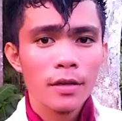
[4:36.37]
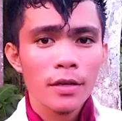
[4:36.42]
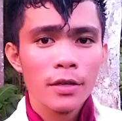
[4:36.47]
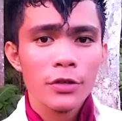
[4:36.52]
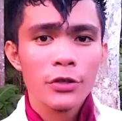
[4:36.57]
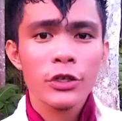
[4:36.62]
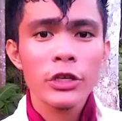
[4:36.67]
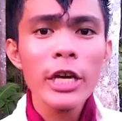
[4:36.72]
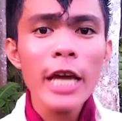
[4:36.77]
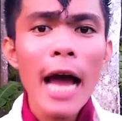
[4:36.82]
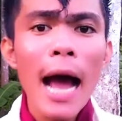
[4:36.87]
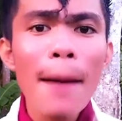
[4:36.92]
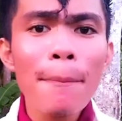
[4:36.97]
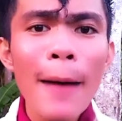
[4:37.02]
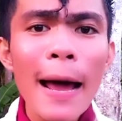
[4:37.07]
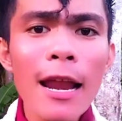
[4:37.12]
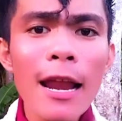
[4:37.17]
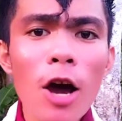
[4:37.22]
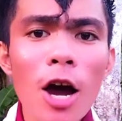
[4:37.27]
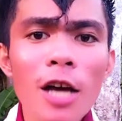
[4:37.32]
Si
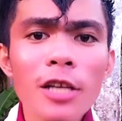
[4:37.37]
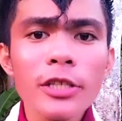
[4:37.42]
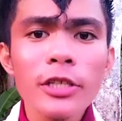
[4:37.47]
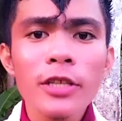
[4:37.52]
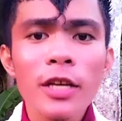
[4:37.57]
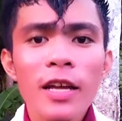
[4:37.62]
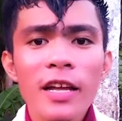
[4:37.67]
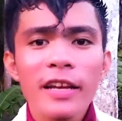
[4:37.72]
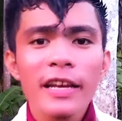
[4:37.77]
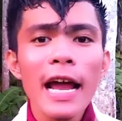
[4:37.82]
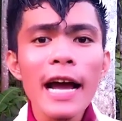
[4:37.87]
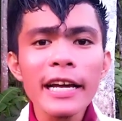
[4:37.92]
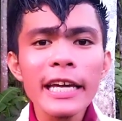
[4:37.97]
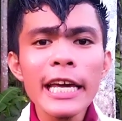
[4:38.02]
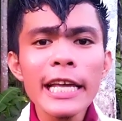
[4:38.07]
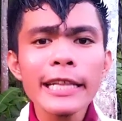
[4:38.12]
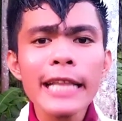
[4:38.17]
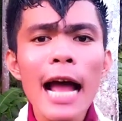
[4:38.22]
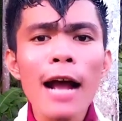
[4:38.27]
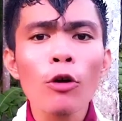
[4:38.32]
Abalos,
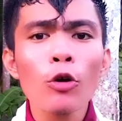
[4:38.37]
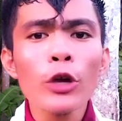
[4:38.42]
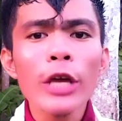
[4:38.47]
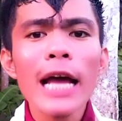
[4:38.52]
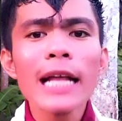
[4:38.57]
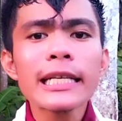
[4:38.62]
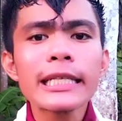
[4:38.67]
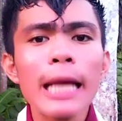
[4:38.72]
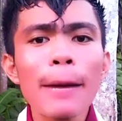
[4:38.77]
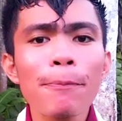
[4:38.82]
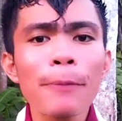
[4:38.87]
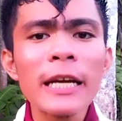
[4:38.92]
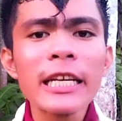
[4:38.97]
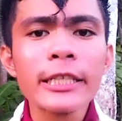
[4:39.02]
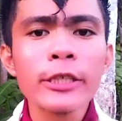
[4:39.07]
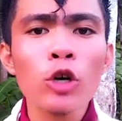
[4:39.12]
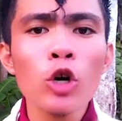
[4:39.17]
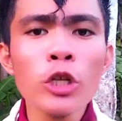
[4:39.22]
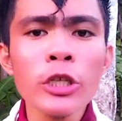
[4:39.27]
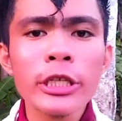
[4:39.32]
nakita ko yan sa
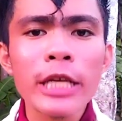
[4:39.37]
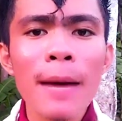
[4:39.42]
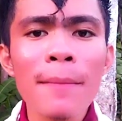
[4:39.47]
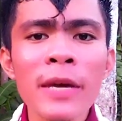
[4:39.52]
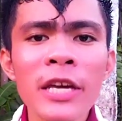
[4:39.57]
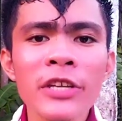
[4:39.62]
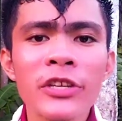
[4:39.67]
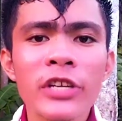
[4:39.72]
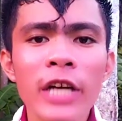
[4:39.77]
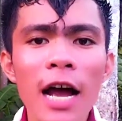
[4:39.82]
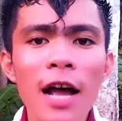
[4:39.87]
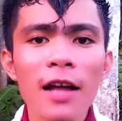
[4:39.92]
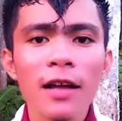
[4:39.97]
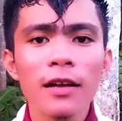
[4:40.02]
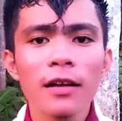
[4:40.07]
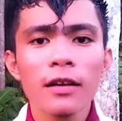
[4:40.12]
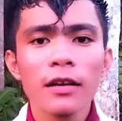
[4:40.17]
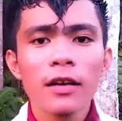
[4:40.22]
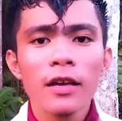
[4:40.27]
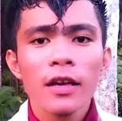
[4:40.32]
preskon sa media.
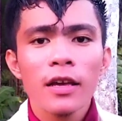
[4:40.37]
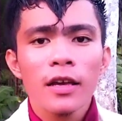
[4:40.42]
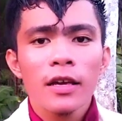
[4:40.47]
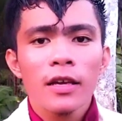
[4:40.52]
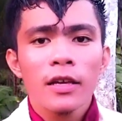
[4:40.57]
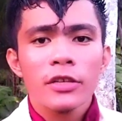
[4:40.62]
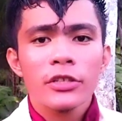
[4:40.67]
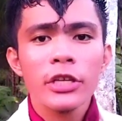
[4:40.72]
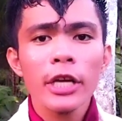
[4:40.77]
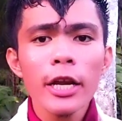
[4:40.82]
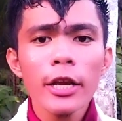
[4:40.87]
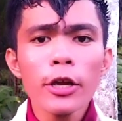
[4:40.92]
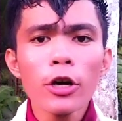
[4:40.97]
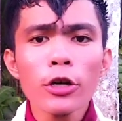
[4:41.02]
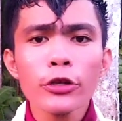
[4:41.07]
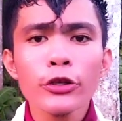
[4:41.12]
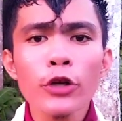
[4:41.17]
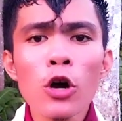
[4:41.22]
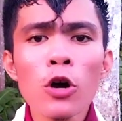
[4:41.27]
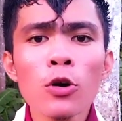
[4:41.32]

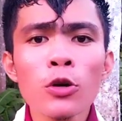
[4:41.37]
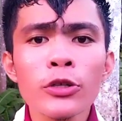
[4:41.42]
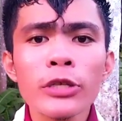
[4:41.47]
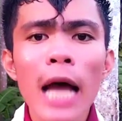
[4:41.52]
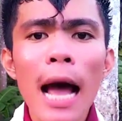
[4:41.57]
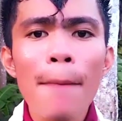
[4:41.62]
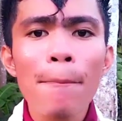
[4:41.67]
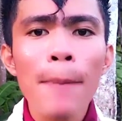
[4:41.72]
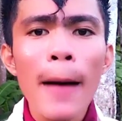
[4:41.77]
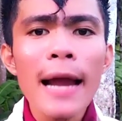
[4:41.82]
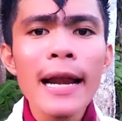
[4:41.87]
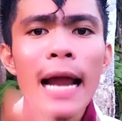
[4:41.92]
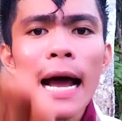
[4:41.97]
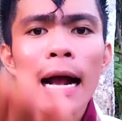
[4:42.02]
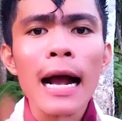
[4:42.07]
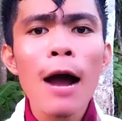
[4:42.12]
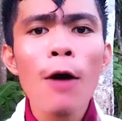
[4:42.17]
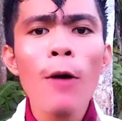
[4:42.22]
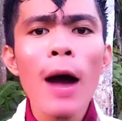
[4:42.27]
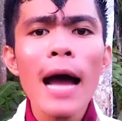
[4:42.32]
Seryosong usapan na
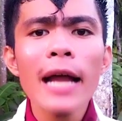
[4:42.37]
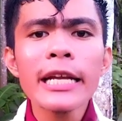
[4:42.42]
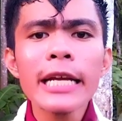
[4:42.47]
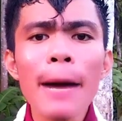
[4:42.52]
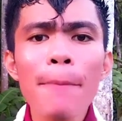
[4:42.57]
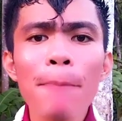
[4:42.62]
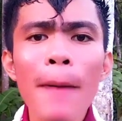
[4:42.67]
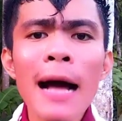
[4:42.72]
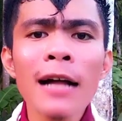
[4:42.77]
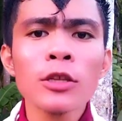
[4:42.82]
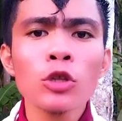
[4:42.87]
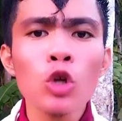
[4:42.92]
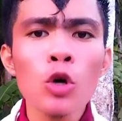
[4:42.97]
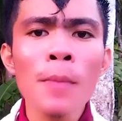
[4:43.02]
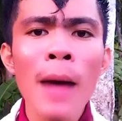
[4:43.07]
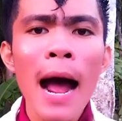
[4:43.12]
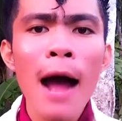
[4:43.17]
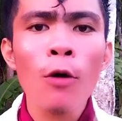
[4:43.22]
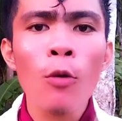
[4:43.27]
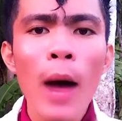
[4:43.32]
gawa niya pang
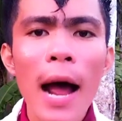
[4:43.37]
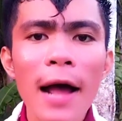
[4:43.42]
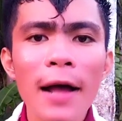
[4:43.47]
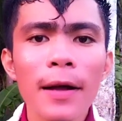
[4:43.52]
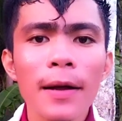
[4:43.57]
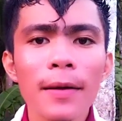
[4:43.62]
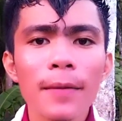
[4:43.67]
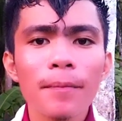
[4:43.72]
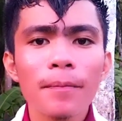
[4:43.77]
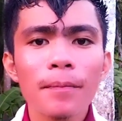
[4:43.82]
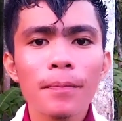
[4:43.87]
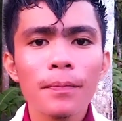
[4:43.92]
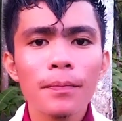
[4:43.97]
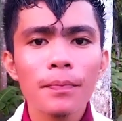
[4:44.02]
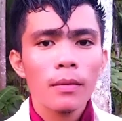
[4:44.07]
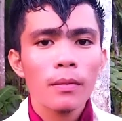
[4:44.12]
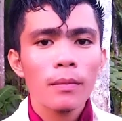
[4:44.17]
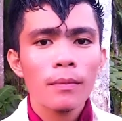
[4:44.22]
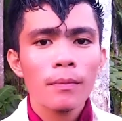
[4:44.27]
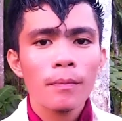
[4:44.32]
tumawa.
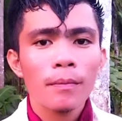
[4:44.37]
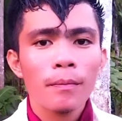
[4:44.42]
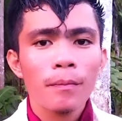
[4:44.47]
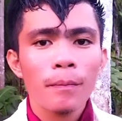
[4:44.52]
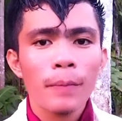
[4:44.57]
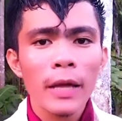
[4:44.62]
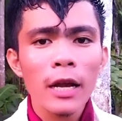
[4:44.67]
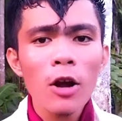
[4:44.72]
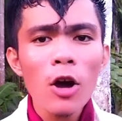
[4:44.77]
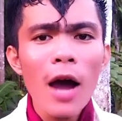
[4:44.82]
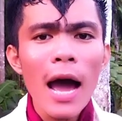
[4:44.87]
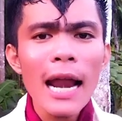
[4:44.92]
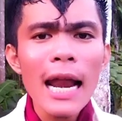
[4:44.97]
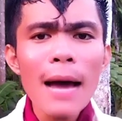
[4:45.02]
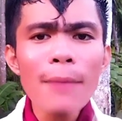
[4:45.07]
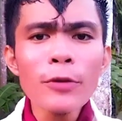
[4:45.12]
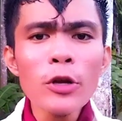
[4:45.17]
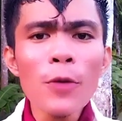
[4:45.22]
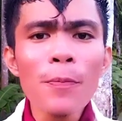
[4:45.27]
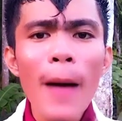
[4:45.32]
Pero
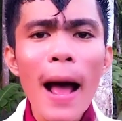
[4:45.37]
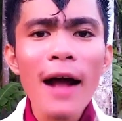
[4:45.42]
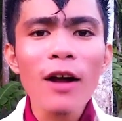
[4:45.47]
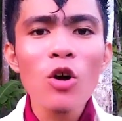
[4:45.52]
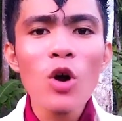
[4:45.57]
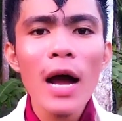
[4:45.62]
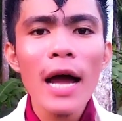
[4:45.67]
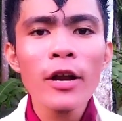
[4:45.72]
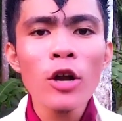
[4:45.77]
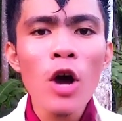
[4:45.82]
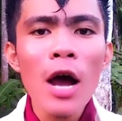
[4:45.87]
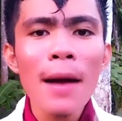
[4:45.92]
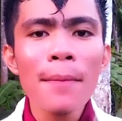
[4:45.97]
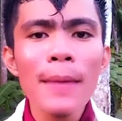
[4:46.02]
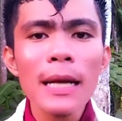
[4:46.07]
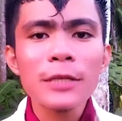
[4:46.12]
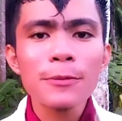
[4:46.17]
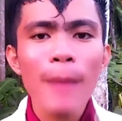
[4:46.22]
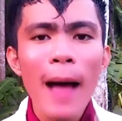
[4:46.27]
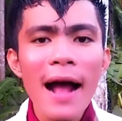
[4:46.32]
alam nyo ba kung ano ang
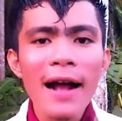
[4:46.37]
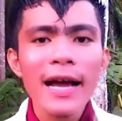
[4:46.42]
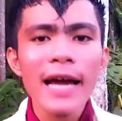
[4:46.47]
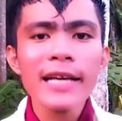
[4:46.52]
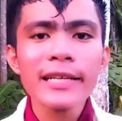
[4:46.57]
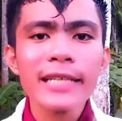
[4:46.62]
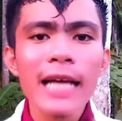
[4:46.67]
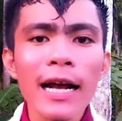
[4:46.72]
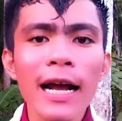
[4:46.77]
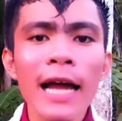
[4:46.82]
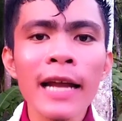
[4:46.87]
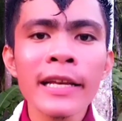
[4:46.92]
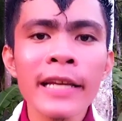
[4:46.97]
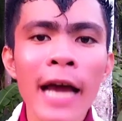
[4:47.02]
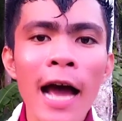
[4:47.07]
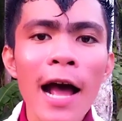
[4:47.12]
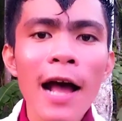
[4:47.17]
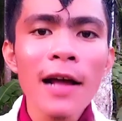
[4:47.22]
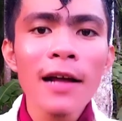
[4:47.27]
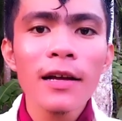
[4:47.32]
mas bagay sa
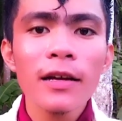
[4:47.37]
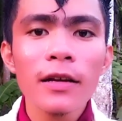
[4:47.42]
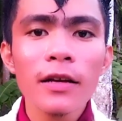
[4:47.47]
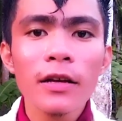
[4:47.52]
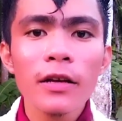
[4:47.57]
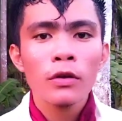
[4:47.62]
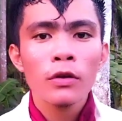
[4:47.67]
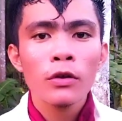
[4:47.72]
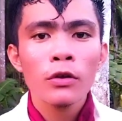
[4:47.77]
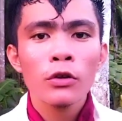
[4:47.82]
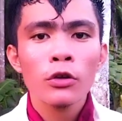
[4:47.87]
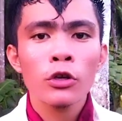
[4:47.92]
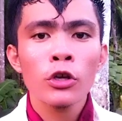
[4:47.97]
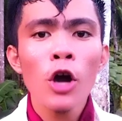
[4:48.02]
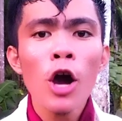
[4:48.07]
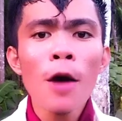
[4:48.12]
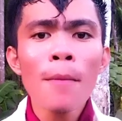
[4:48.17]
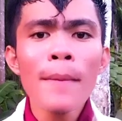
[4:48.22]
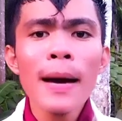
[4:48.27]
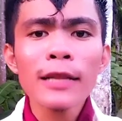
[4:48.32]
kanya?
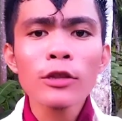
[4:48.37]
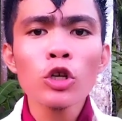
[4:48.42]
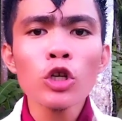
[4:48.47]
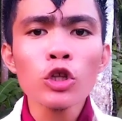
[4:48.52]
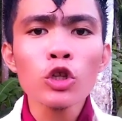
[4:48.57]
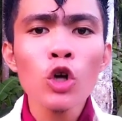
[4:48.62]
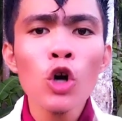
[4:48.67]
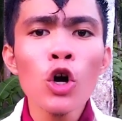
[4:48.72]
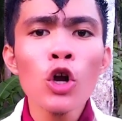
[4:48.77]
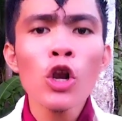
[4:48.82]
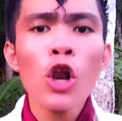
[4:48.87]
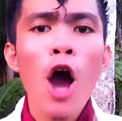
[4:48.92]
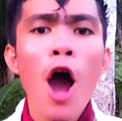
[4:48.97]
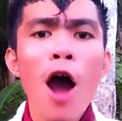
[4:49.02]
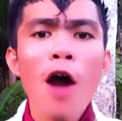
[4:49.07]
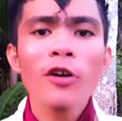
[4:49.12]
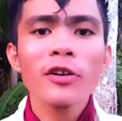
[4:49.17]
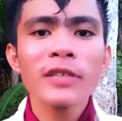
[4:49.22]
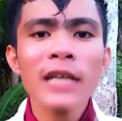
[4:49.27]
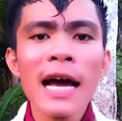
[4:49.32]
Yung
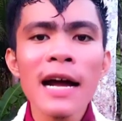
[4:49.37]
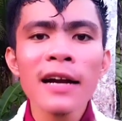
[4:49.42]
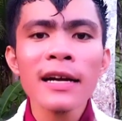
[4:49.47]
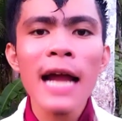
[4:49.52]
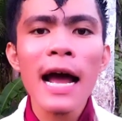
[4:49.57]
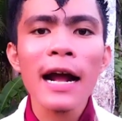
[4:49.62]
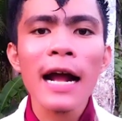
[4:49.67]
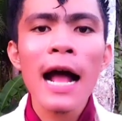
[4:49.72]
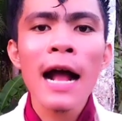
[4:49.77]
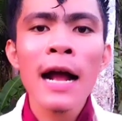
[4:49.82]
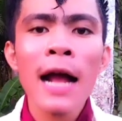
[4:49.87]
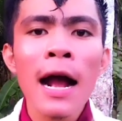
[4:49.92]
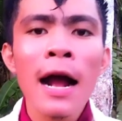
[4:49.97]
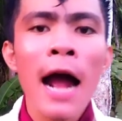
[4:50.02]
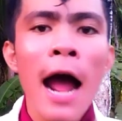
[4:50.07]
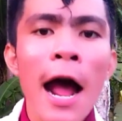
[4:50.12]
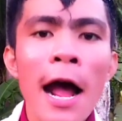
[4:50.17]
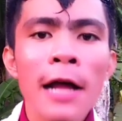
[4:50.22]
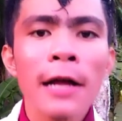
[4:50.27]
matutulog ng nakanganga.